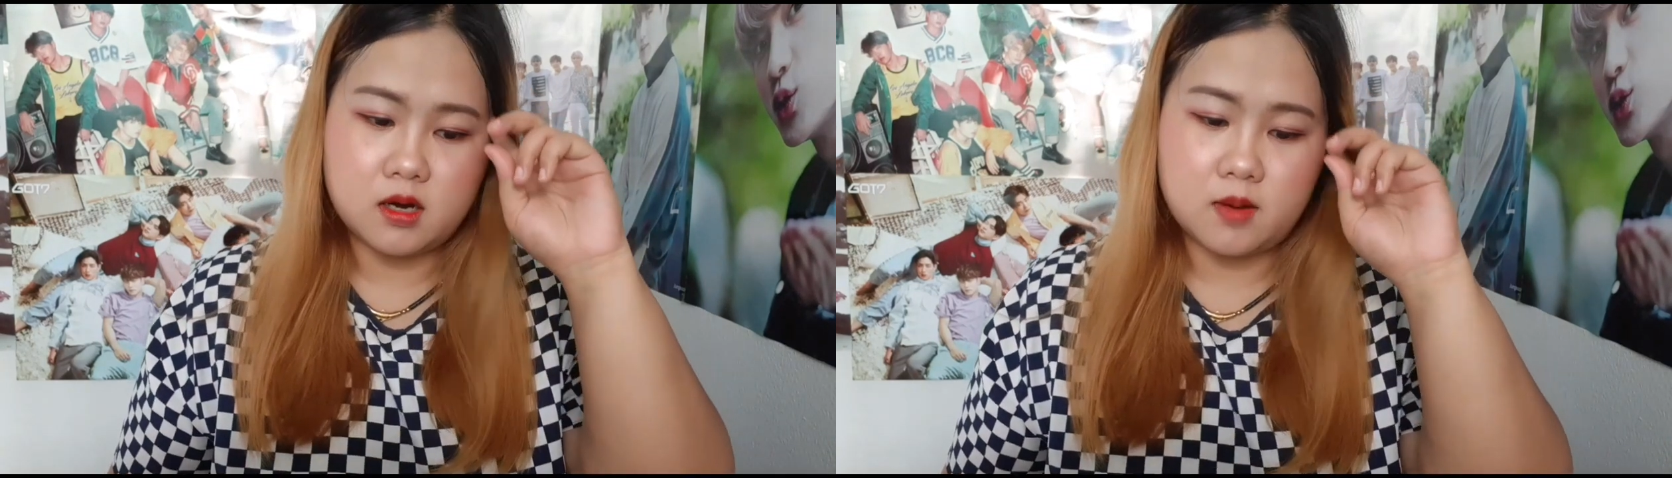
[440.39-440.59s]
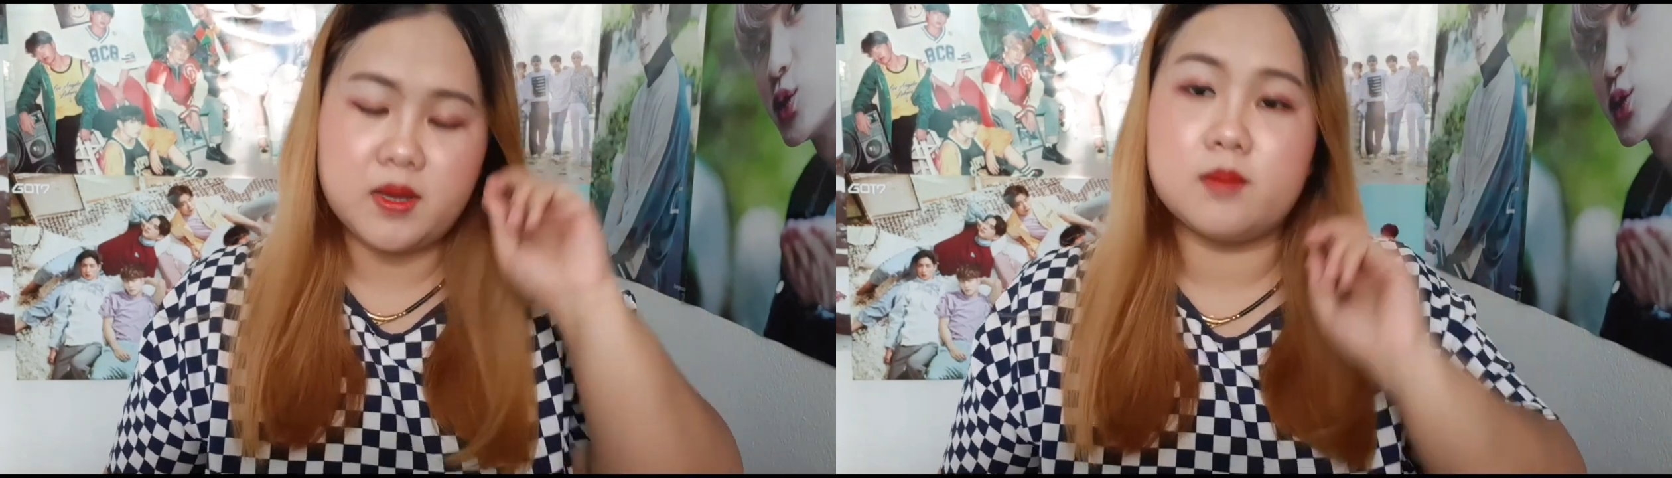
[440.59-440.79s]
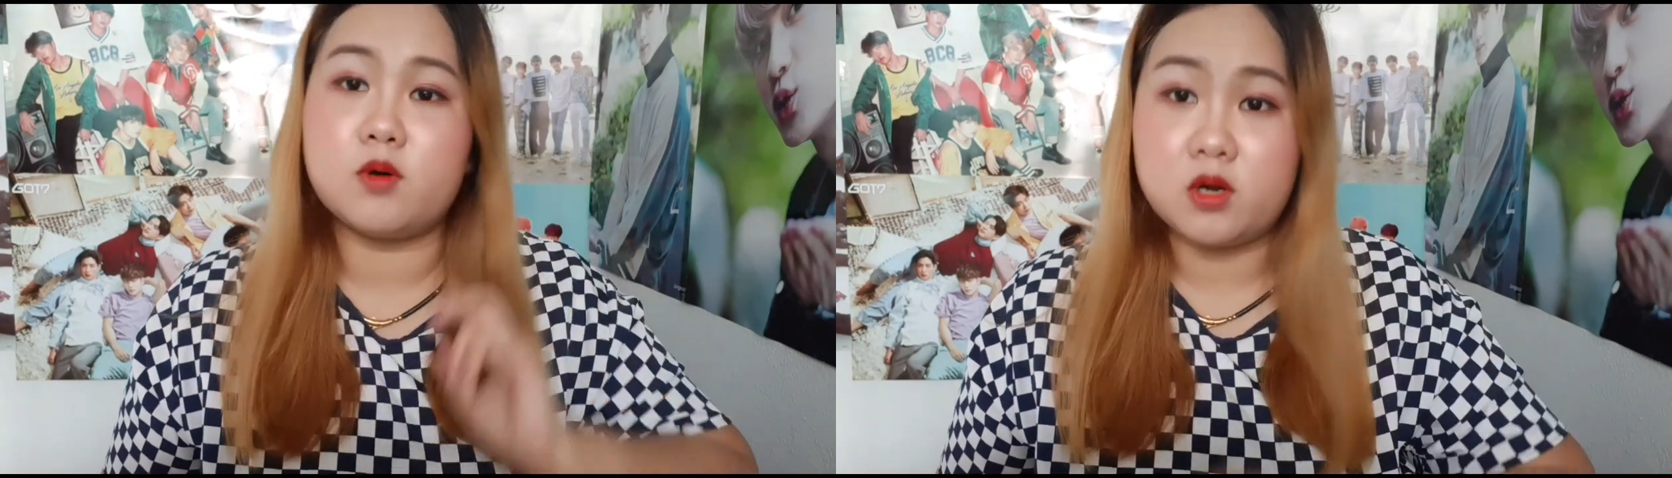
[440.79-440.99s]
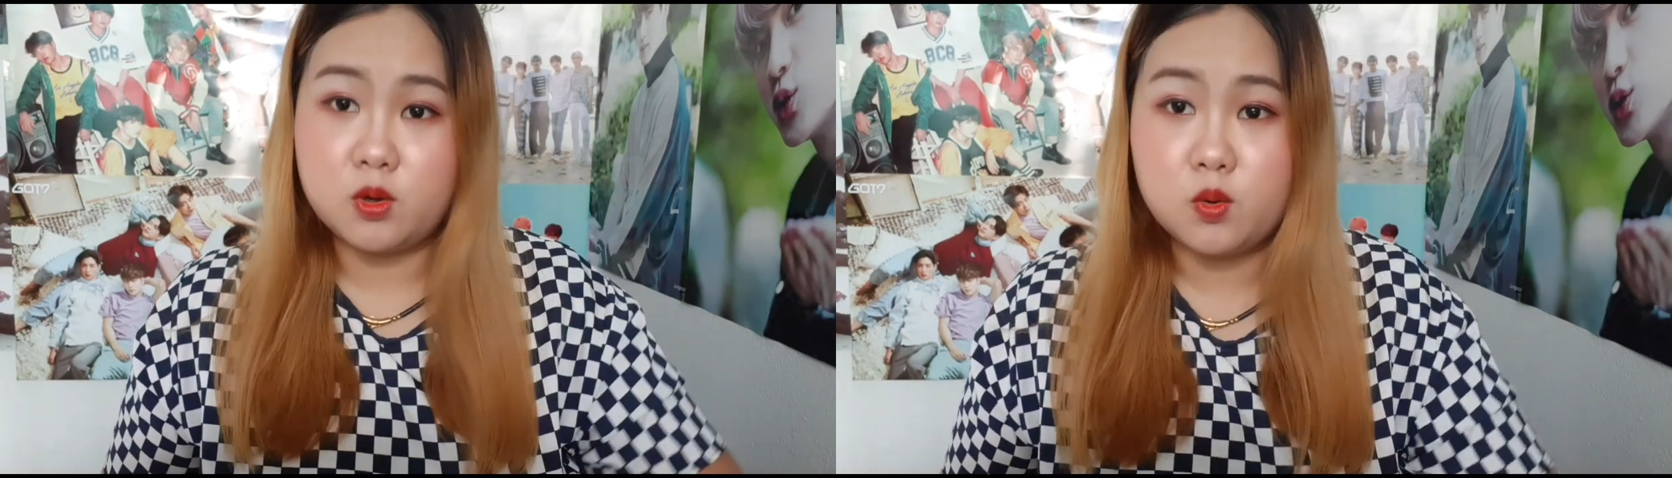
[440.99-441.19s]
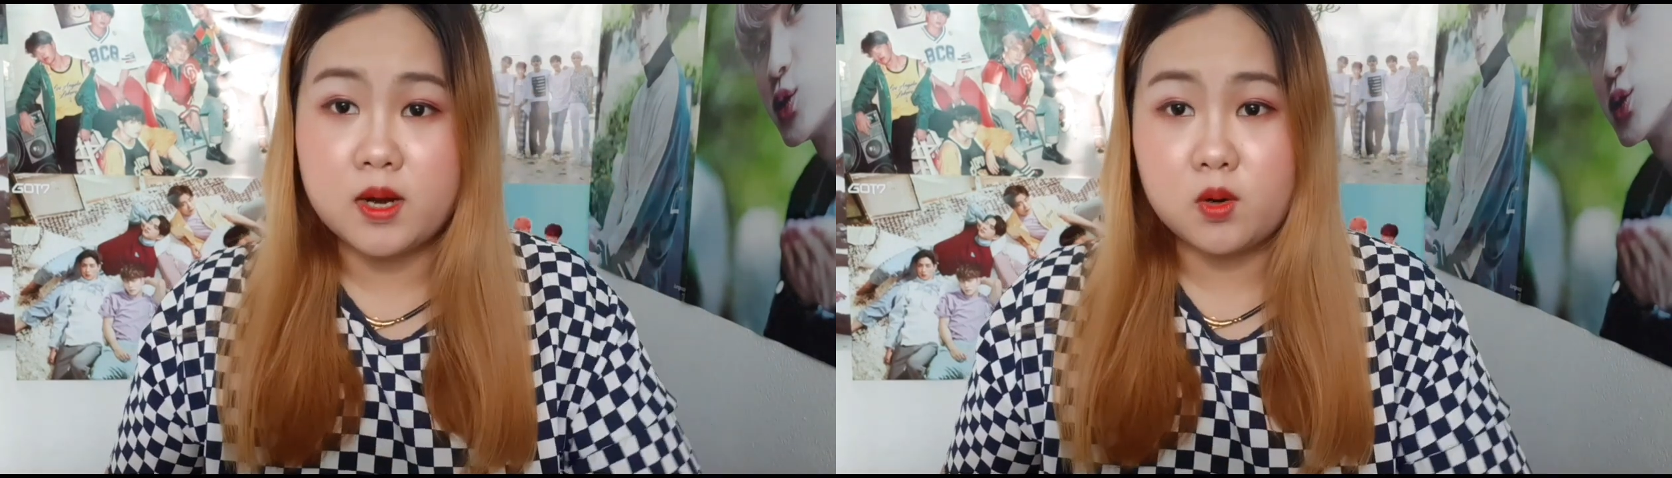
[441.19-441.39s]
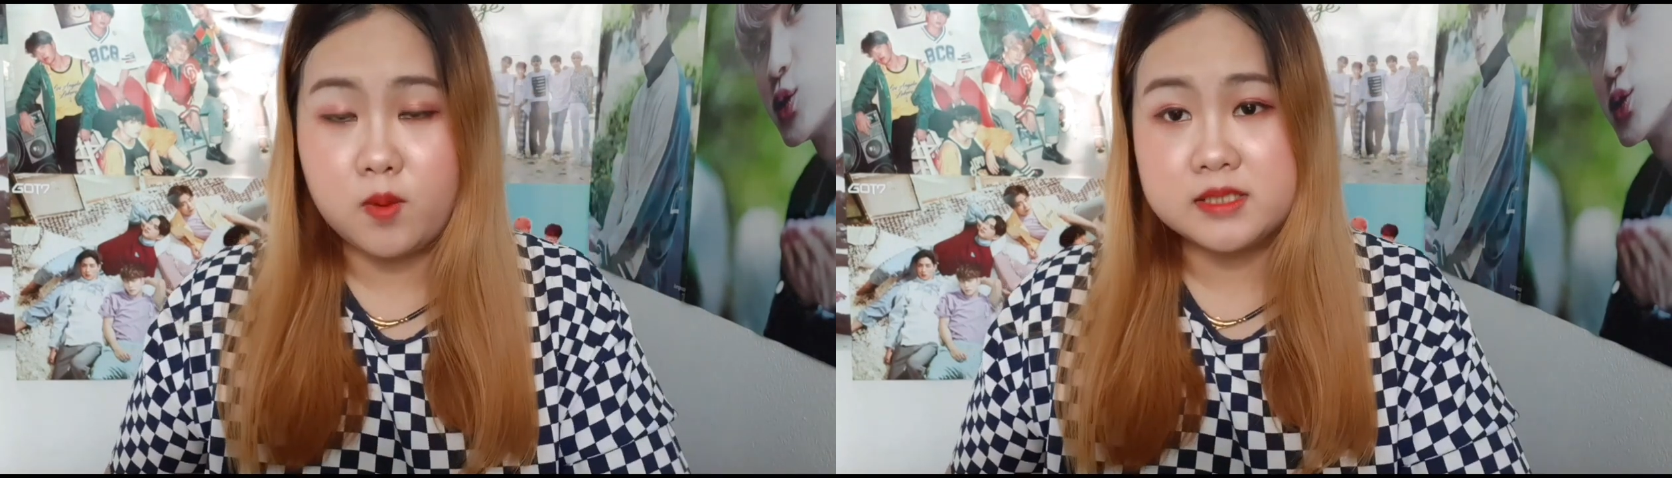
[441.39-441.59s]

ออเป็นพริววันุ